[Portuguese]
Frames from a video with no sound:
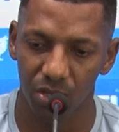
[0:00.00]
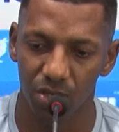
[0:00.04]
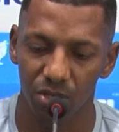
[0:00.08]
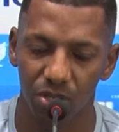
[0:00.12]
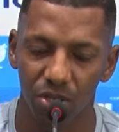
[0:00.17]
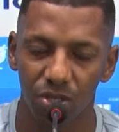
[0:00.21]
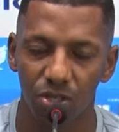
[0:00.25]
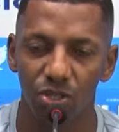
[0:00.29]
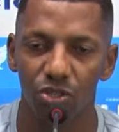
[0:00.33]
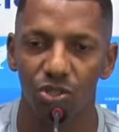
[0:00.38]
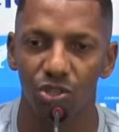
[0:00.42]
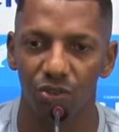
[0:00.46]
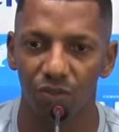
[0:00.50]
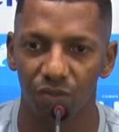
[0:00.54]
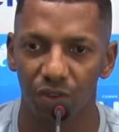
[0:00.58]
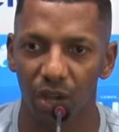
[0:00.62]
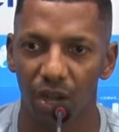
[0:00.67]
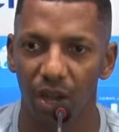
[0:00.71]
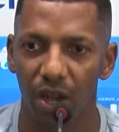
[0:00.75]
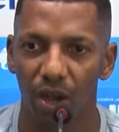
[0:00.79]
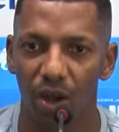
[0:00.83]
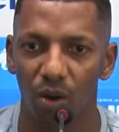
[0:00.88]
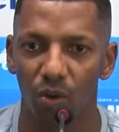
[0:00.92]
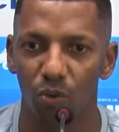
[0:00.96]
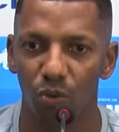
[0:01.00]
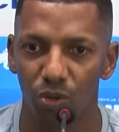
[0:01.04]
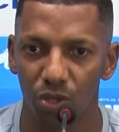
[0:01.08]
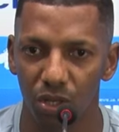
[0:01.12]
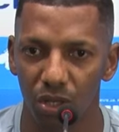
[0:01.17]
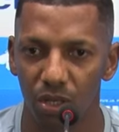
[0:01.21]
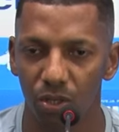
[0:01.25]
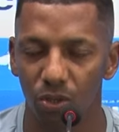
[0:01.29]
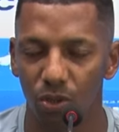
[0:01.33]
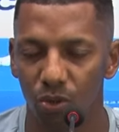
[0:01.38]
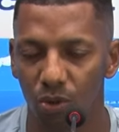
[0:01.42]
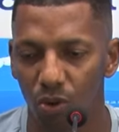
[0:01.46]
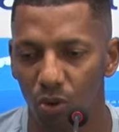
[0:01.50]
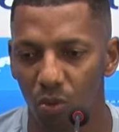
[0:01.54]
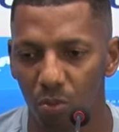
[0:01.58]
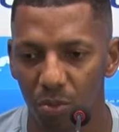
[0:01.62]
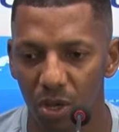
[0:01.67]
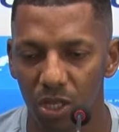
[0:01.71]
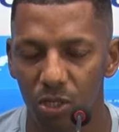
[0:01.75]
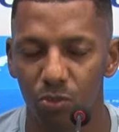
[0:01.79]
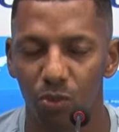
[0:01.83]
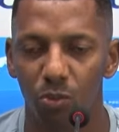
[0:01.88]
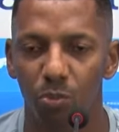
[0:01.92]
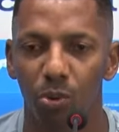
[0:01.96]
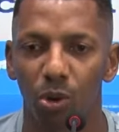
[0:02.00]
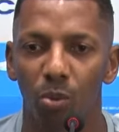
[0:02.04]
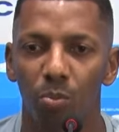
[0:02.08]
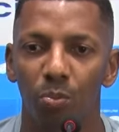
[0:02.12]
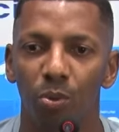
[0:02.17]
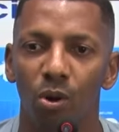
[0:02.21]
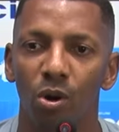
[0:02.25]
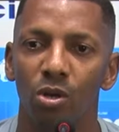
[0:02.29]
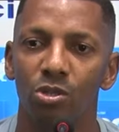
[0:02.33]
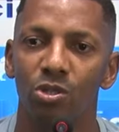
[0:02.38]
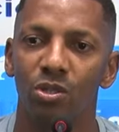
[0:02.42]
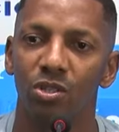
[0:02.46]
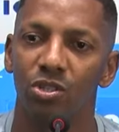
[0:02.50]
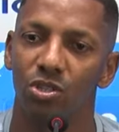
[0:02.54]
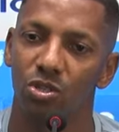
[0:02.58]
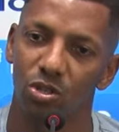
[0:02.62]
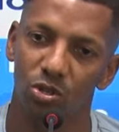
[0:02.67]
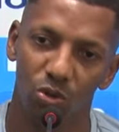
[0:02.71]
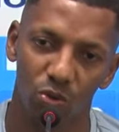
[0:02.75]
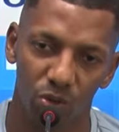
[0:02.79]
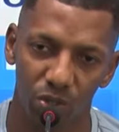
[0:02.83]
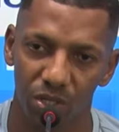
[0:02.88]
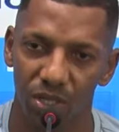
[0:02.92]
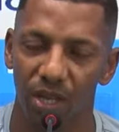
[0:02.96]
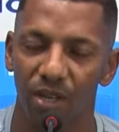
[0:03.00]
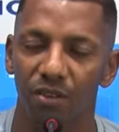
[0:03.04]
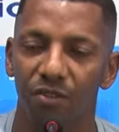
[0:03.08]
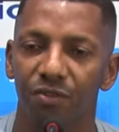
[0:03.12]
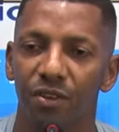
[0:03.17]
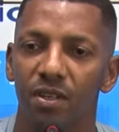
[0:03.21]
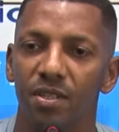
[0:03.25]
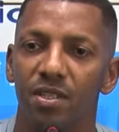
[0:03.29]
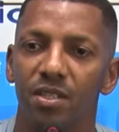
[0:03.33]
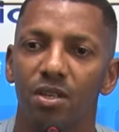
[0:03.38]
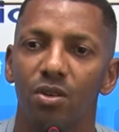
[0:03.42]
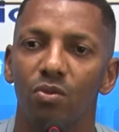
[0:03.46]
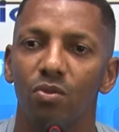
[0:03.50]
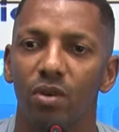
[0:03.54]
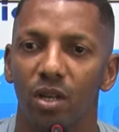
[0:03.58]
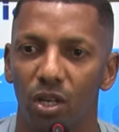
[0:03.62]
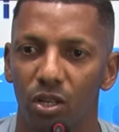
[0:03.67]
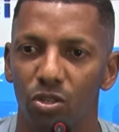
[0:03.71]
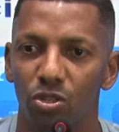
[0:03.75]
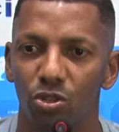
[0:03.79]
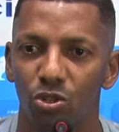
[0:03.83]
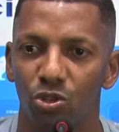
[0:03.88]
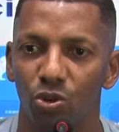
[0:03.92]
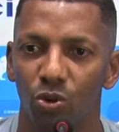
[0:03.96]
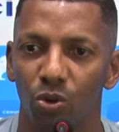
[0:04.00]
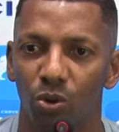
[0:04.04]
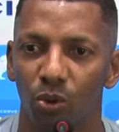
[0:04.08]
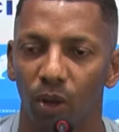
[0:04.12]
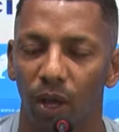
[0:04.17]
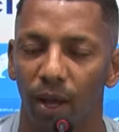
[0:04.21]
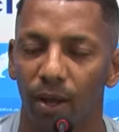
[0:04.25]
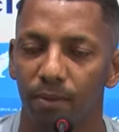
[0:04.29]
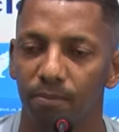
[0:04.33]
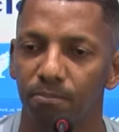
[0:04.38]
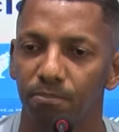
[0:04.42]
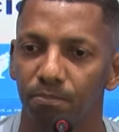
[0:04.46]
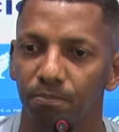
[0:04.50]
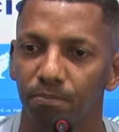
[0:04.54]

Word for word: se a gente tiver unido com o mesmo propósito, a gente consegue fazer um grande jogo lá.